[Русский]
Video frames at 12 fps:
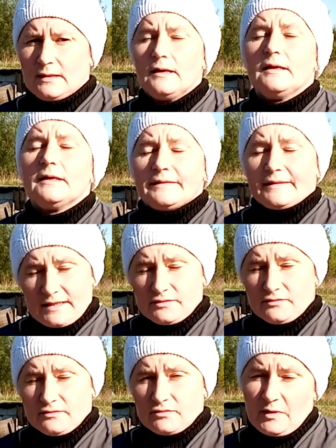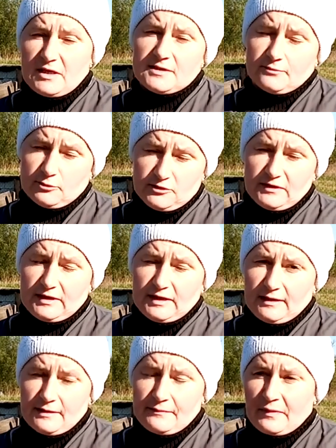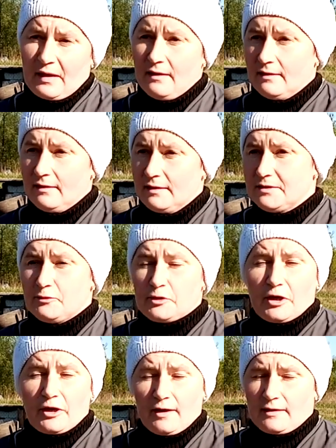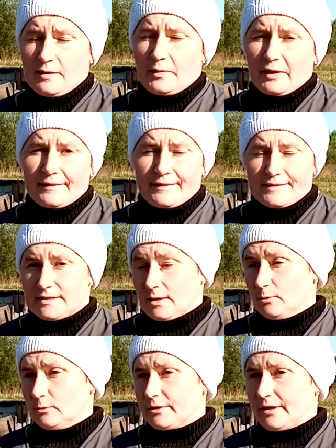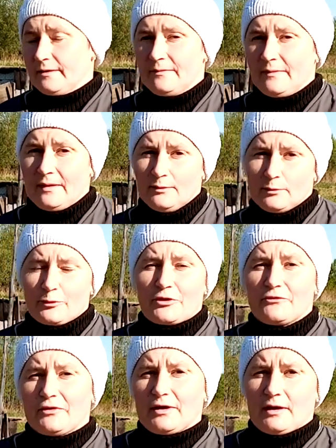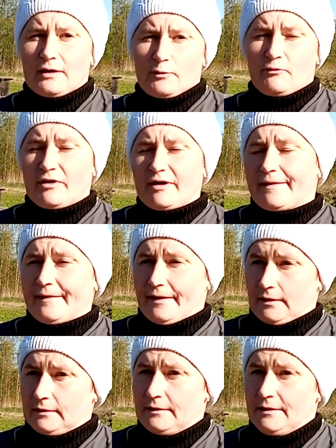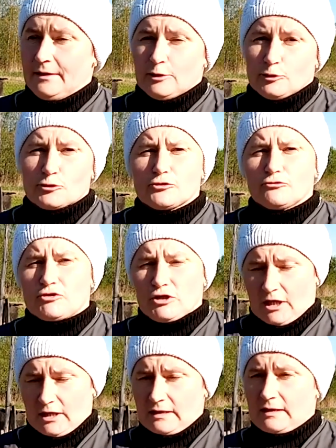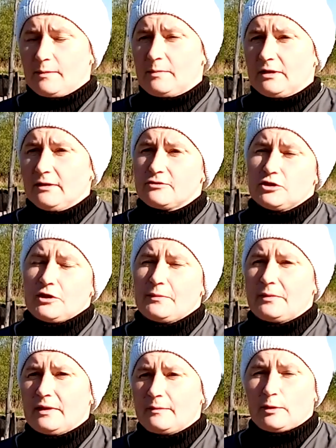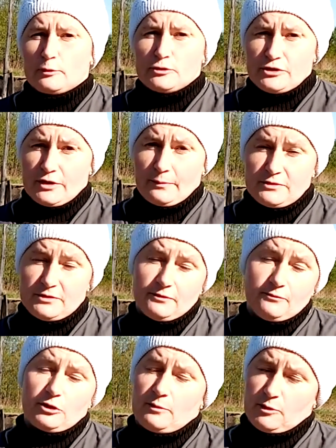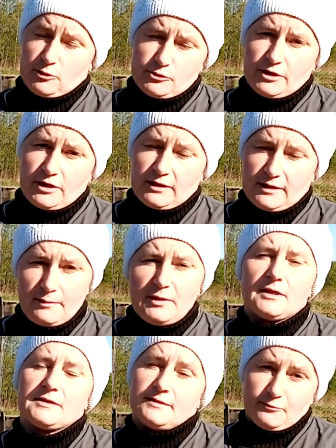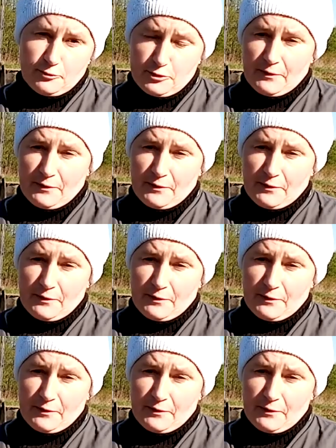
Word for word: Здравствуйте, меня зовут Светлана. И сегодня раннее прекрасное утро, но не вы, и вы, и ах. То, что вчера не добила, вчера было минус 7, сегодня минус 3, добила сегодня.